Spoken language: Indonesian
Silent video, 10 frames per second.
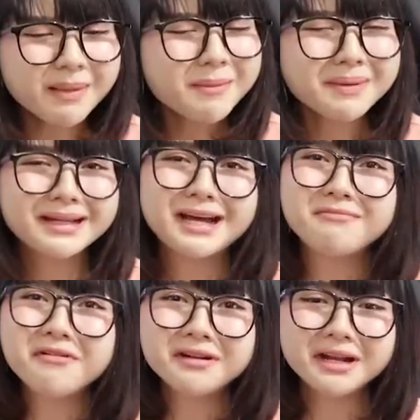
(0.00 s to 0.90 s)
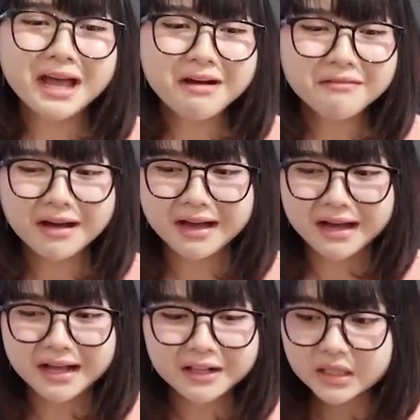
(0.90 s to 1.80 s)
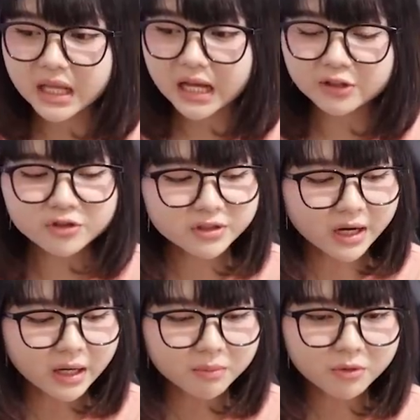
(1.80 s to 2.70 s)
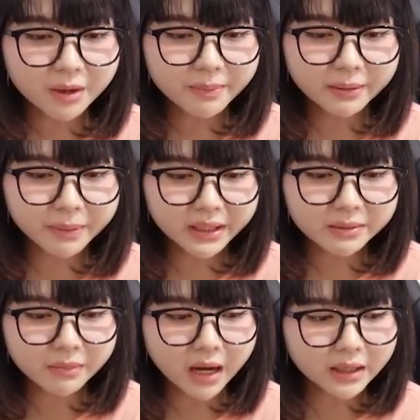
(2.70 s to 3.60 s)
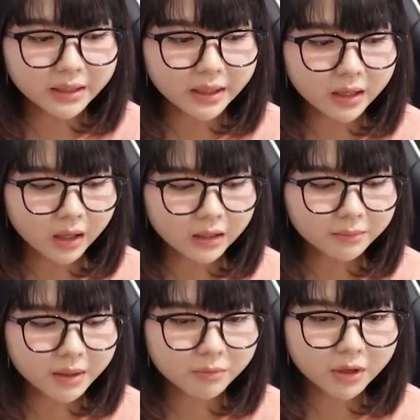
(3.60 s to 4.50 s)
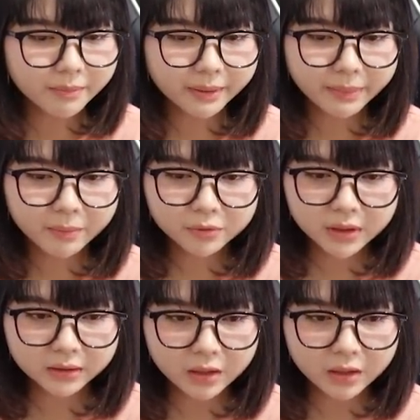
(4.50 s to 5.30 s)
apa-apa lah, modal awal. Nah, terus cara buka backpack gimana ya? Alamak, buka backpack pun nggak